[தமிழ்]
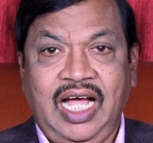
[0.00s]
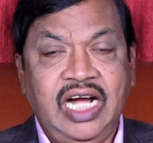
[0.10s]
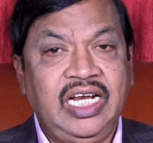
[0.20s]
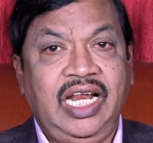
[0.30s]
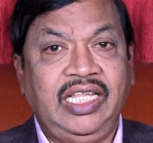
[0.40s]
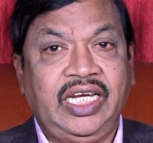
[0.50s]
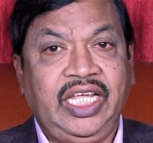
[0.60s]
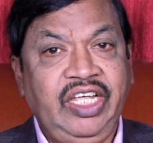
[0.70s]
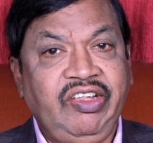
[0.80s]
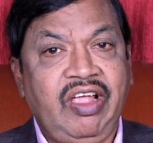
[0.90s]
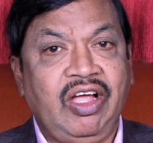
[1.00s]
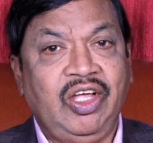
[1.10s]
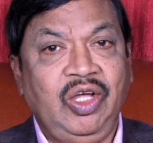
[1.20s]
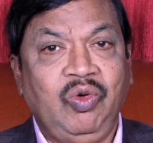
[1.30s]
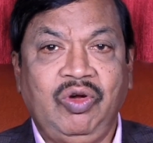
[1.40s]
ஆனால் அதுக்கு
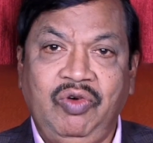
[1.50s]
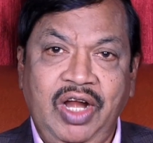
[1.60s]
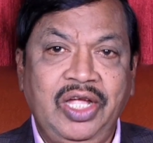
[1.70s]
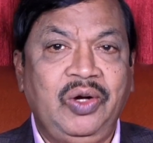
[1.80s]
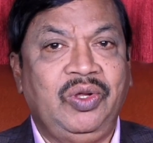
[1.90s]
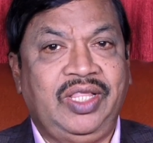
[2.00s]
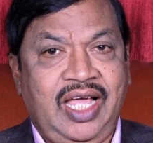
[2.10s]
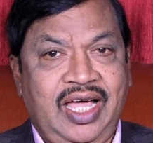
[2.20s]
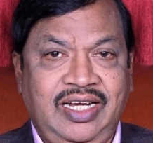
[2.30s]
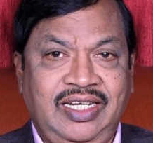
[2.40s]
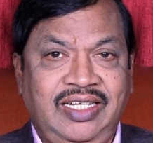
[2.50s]
ஈசாக்கு ஒரு விலை கொடுத்தார்